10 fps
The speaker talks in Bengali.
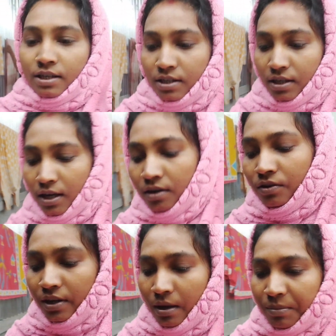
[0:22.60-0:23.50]
আর সে
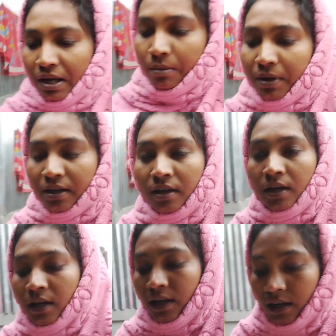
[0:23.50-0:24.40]
কারণেই আমি আবার
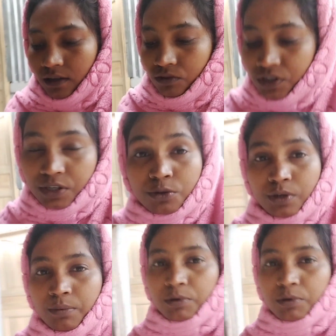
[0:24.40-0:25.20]
হচ্ছে শুয়ে